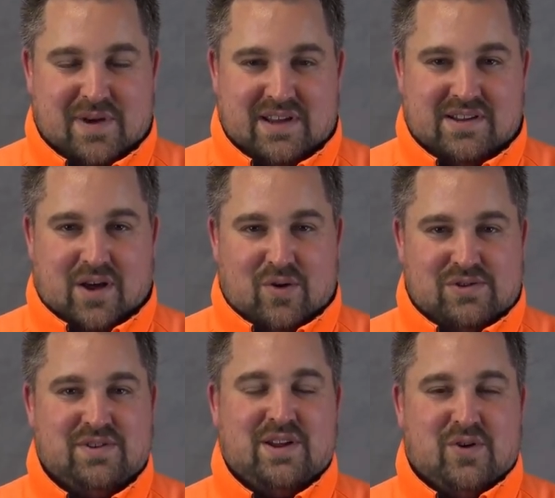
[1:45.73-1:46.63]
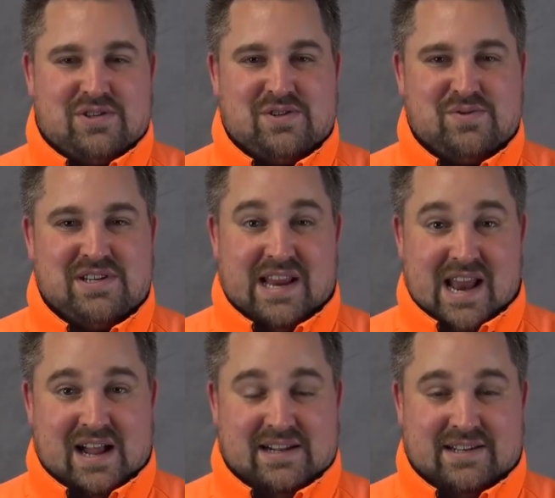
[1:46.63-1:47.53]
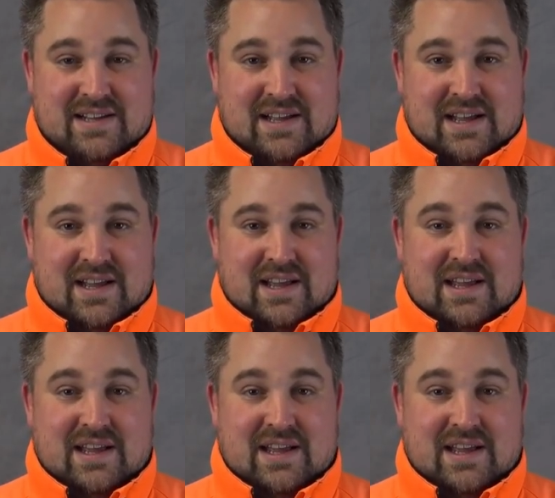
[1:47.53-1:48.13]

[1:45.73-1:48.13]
dementsprechend auch zu den kostenlosen Inhalten.